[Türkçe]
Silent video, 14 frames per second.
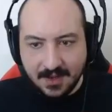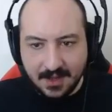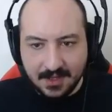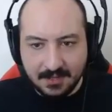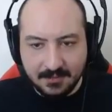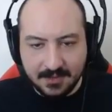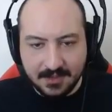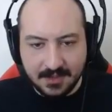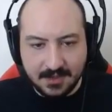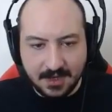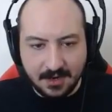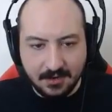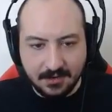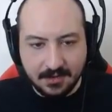Adamın da
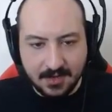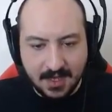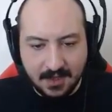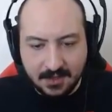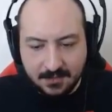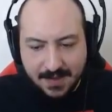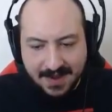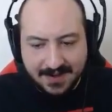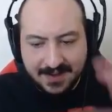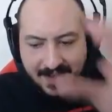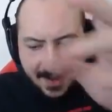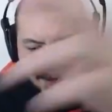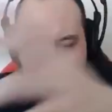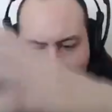tauntunu aldık. Ben
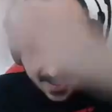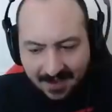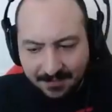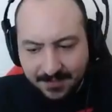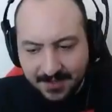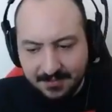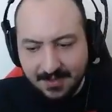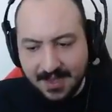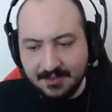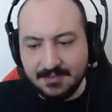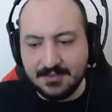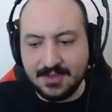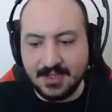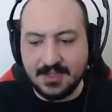daha ne yapayım
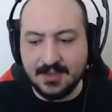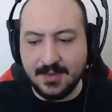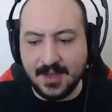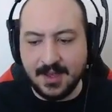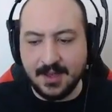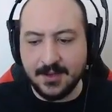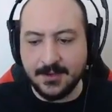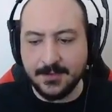abi bu takıma?